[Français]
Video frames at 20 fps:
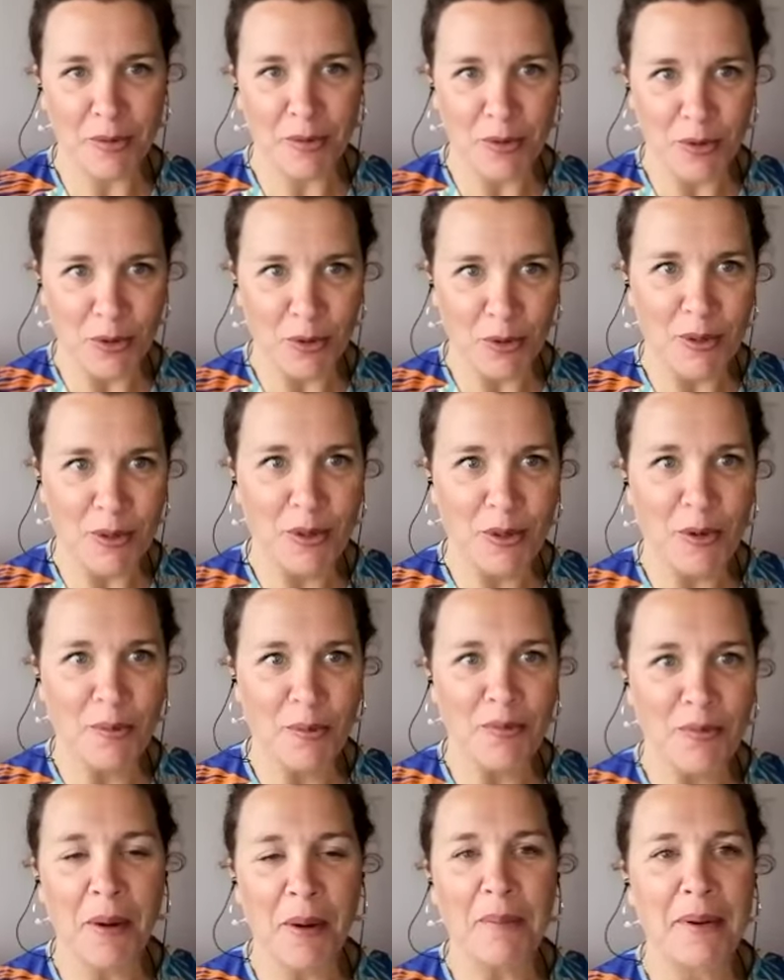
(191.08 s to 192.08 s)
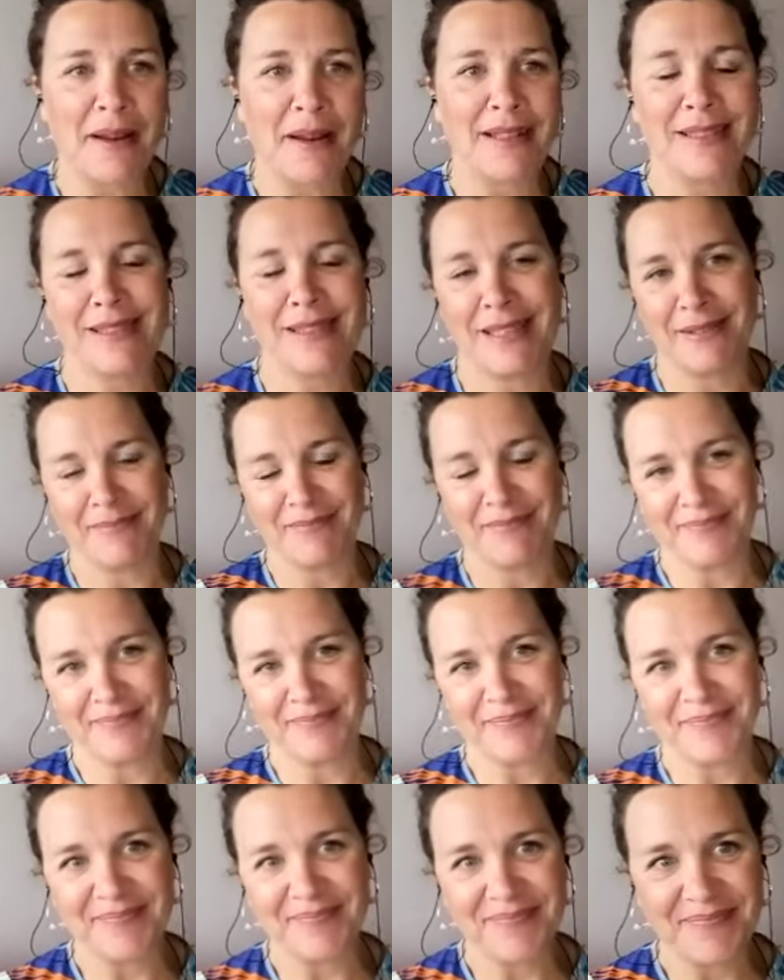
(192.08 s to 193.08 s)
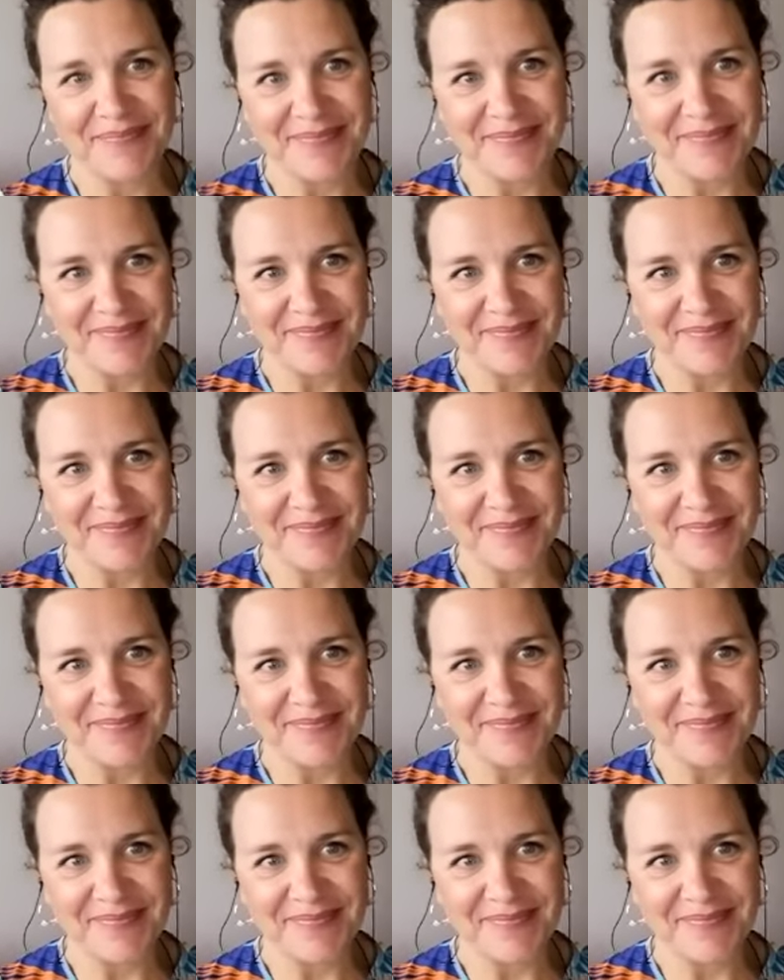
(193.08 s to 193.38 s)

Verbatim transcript: aujourd'hui de pouvoir parler de ça. Mmh.